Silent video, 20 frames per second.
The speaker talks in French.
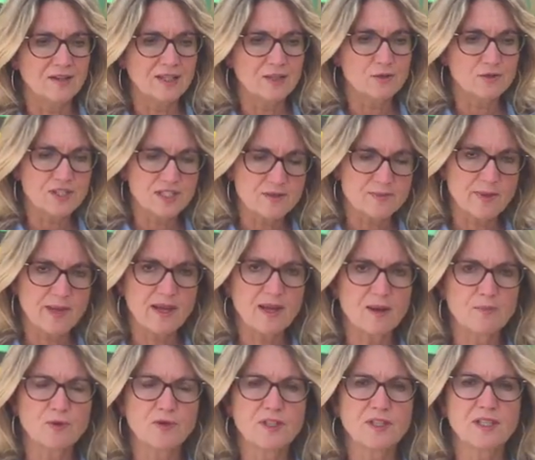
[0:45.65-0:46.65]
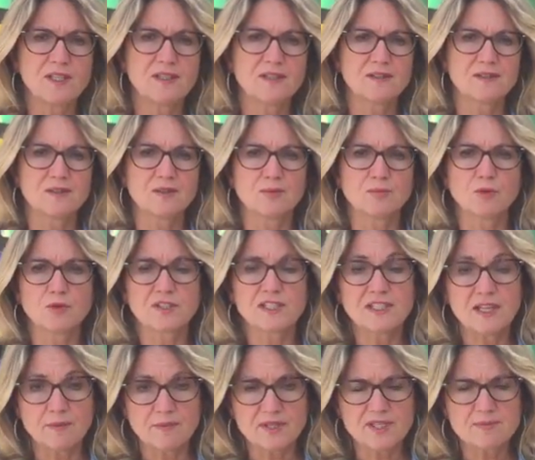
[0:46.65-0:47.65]
et que j'espère amener mon
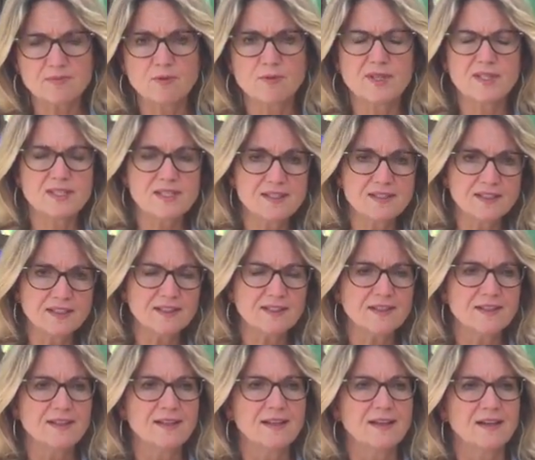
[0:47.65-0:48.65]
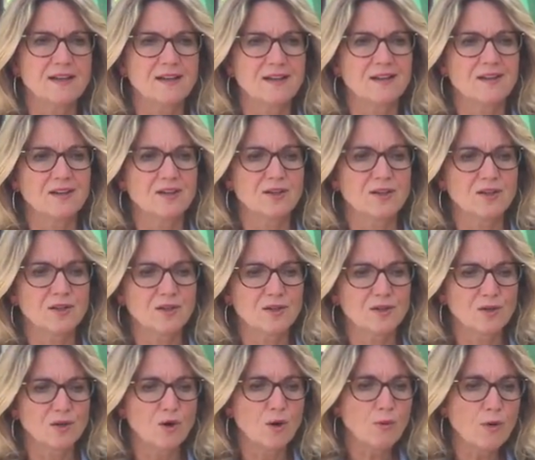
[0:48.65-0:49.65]
dynamisme, mes idées,
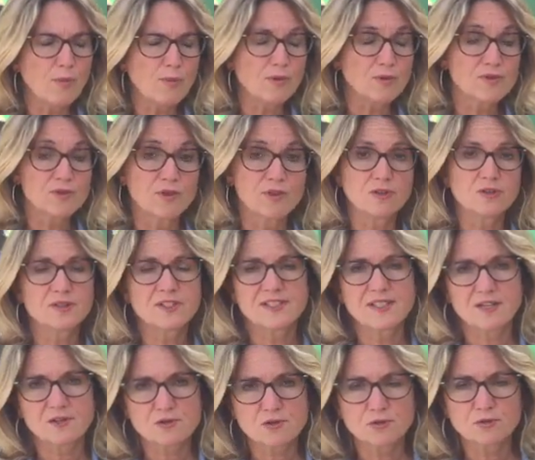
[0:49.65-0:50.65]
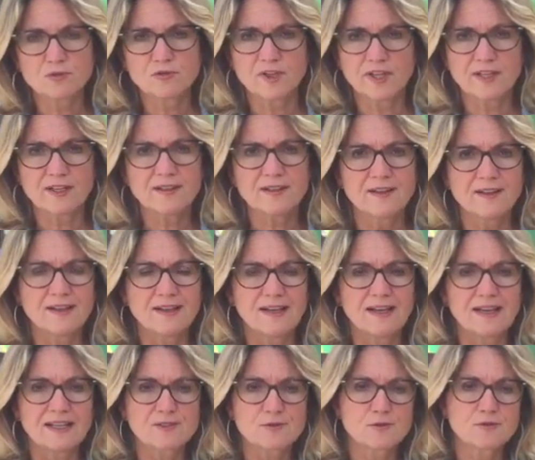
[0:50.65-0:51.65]
en proposant des actions nouvelles.
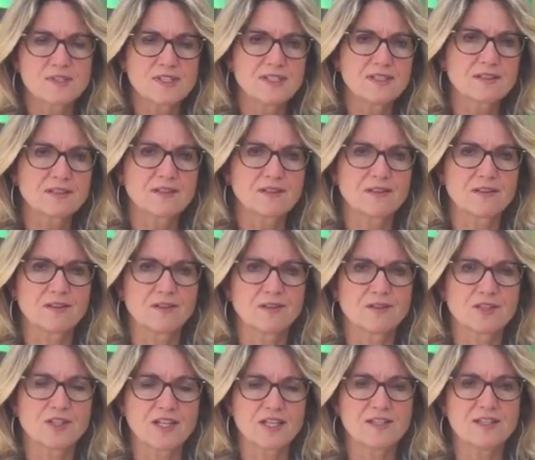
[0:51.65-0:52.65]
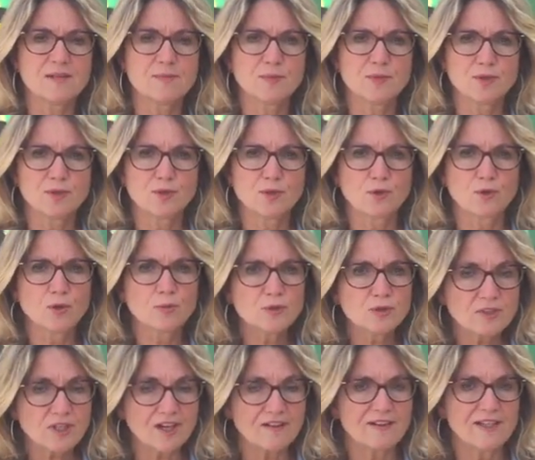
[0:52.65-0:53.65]
À ce titre, j'anime le
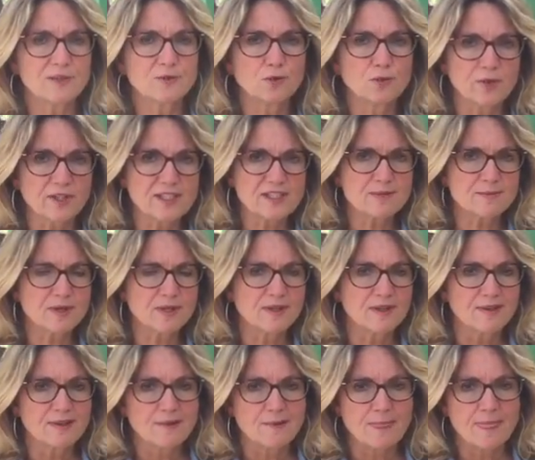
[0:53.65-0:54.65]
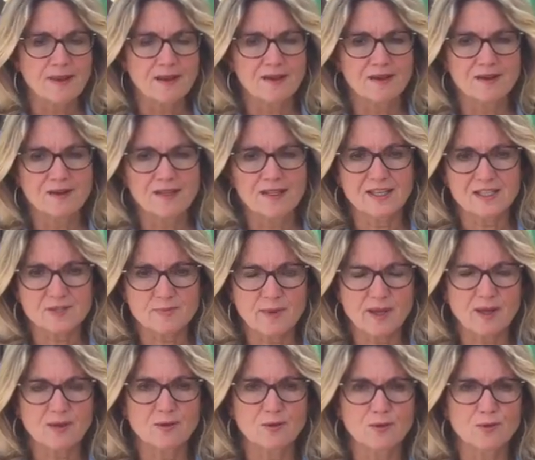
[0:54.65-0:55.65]
groupe de travail tourisme et
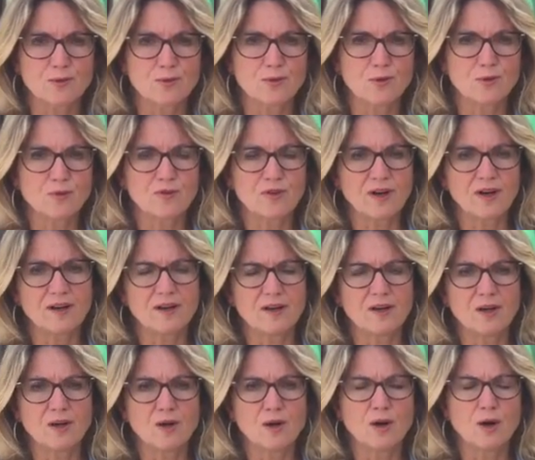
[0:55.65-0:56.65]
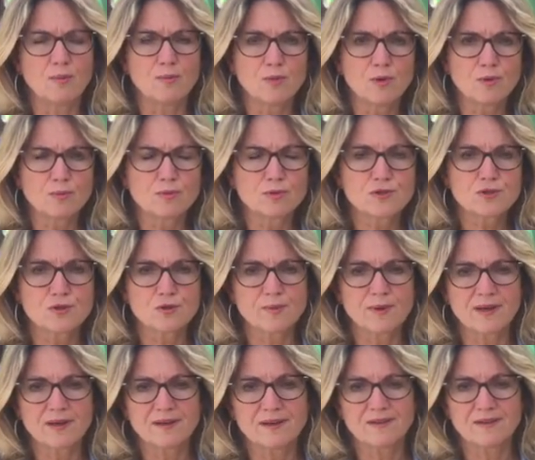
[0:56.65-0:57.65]
espère qu'on fera un, un, bon bout de
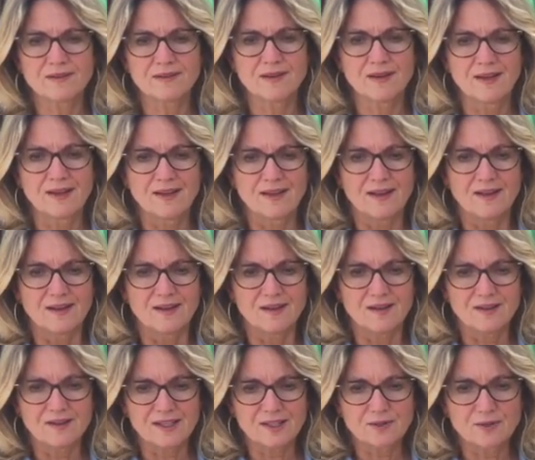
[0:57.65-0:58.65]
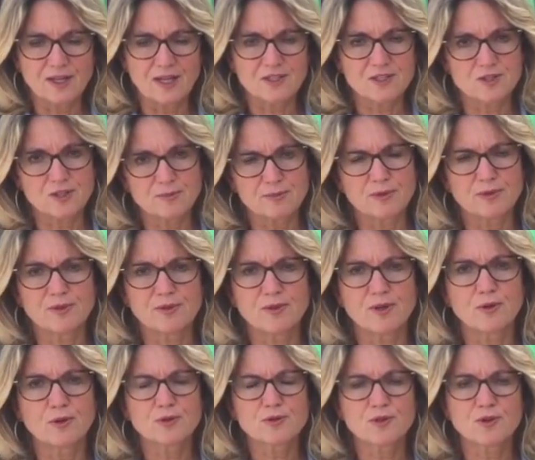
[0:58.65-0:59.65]
chemin euh, et que la Chambre
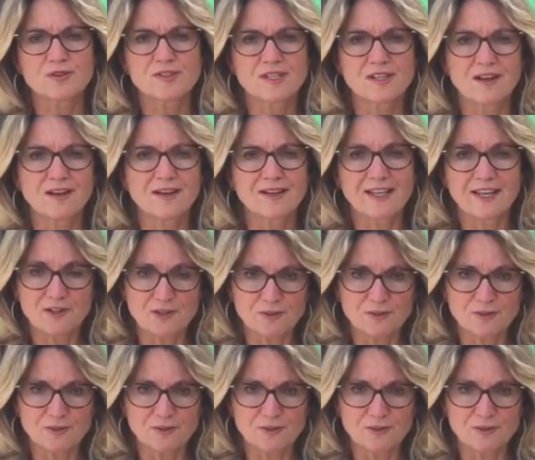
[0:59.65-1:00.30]
en ressortira